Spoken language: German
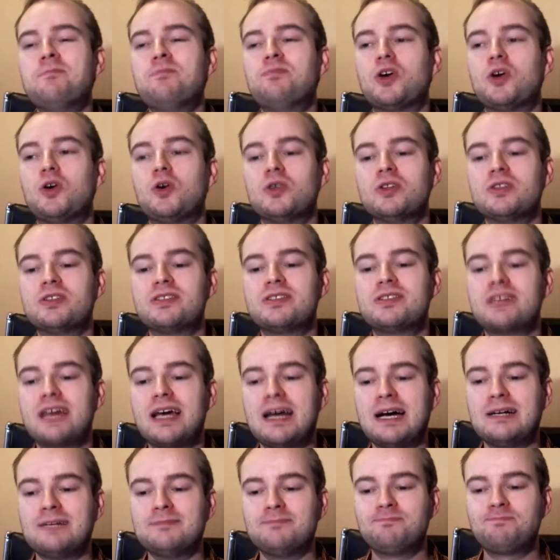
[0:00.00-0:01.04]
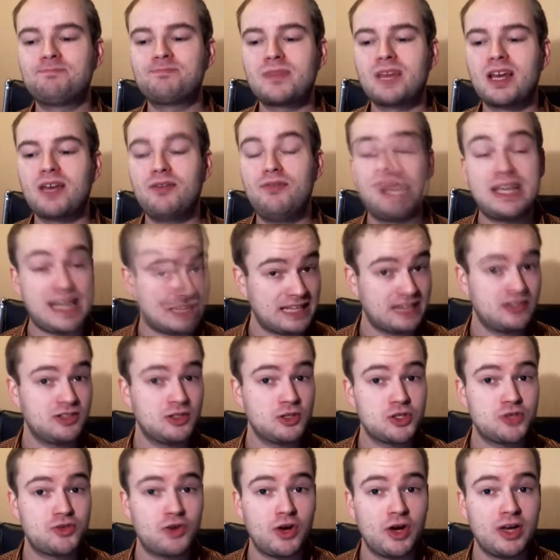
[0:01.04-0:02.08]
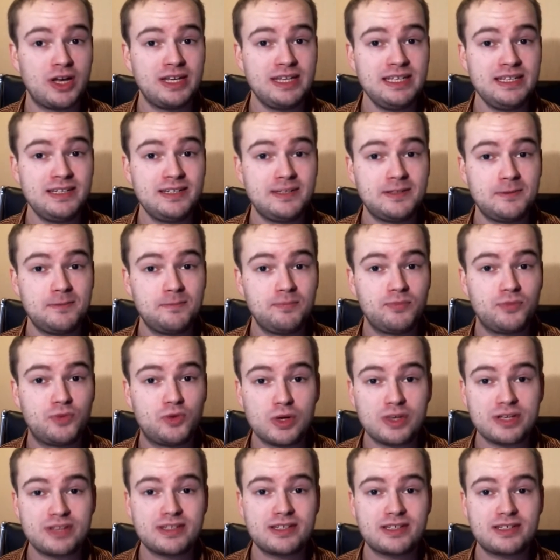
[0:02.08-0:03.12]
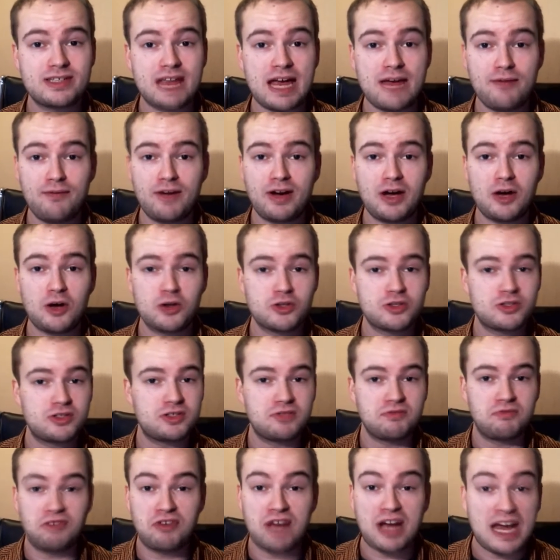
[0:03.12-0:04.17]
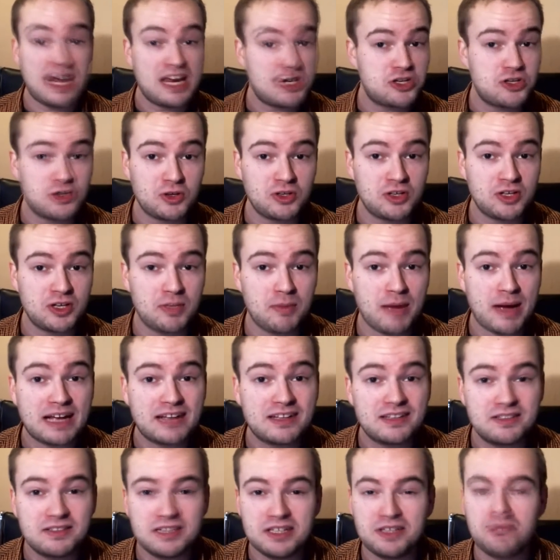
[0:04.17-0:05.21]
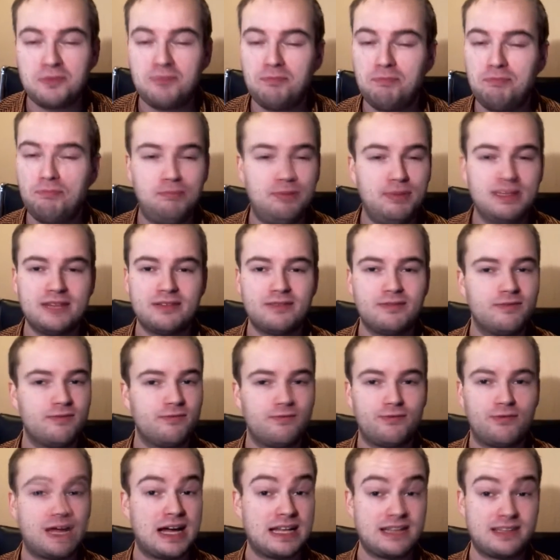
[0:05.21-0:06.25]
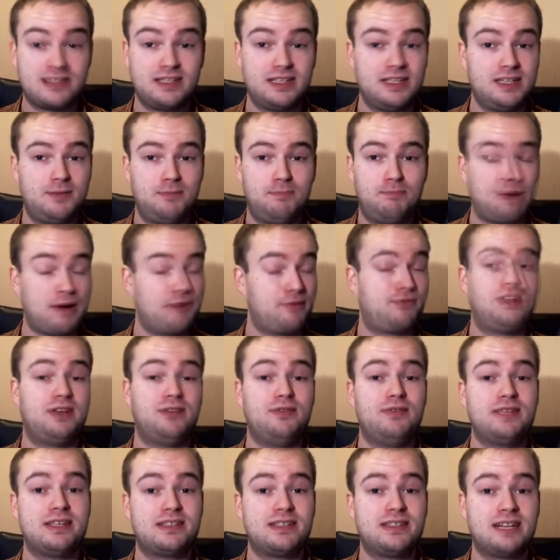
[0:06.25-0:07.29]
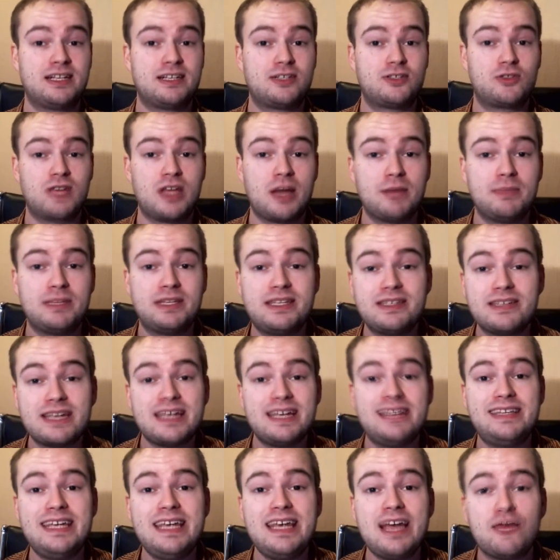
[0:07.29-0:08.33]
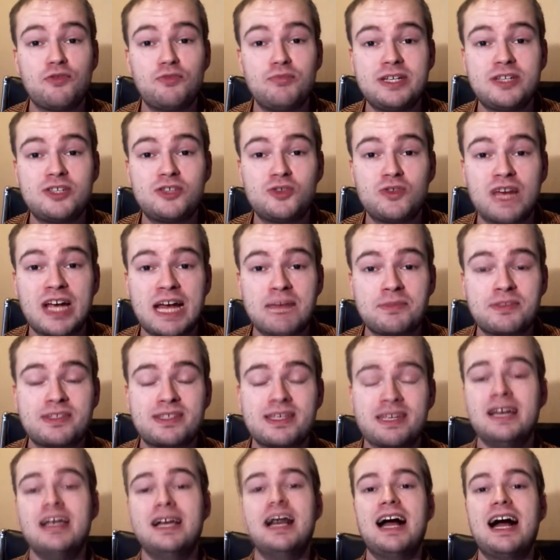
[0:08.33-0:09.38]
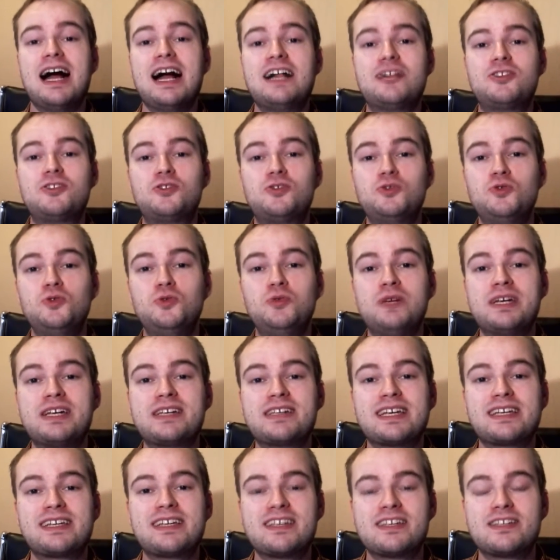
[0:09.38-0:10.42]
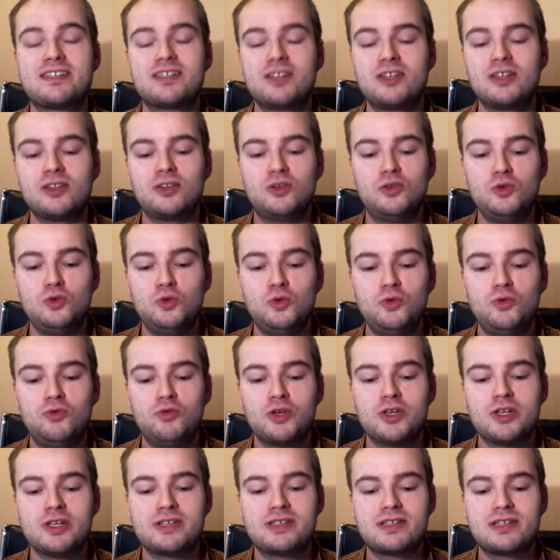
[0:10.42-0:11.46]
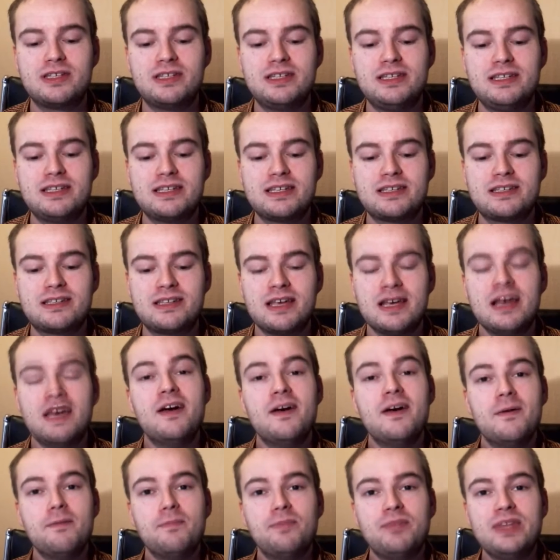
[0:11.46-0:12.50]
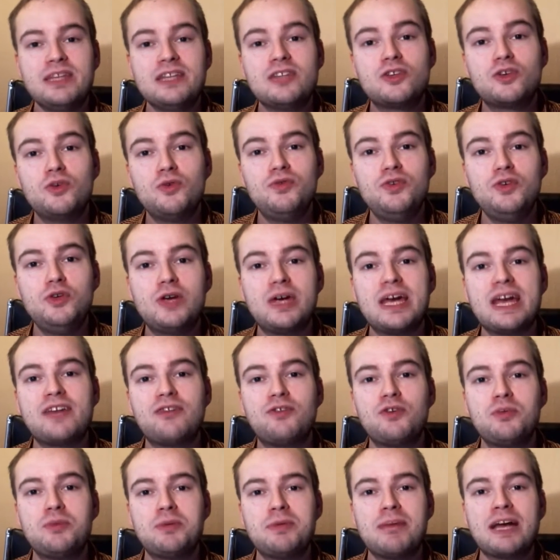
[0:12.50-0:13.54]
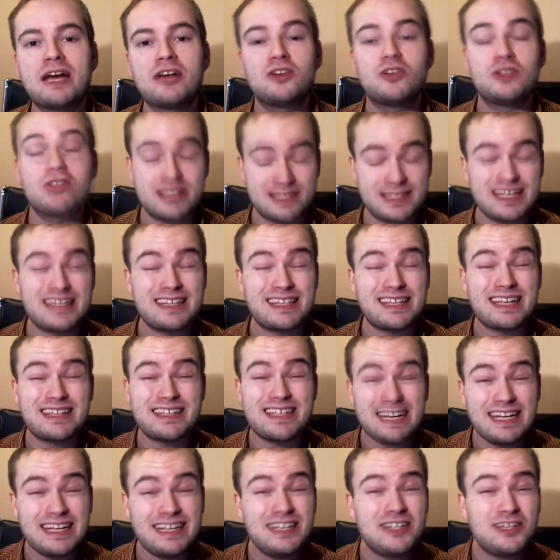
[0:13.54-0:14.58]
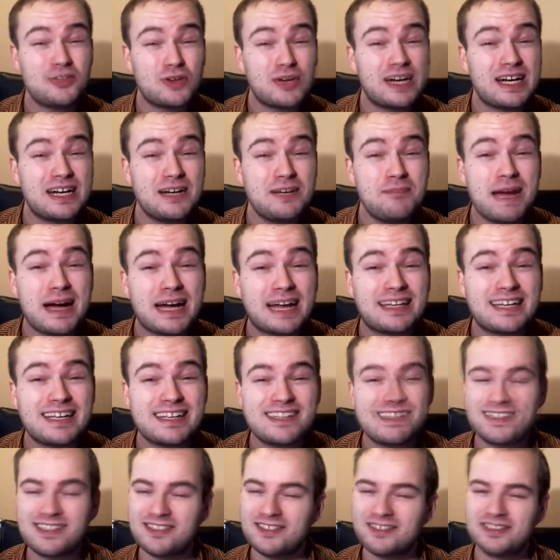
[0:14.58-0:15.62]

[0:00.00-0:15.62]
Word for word: Und ähm, wir kannten uns vorher nicht. Du hast das einfach aus freien Stippen gemacht. Ich bin wahnsinnig baff gewesen, als du da mit dieser Idee auf mich zukamst, als du mir gesagt hast, du würdest dieses Intro, wie du gerne für mich machen und das dann tatsächlich sogar gemacht hast.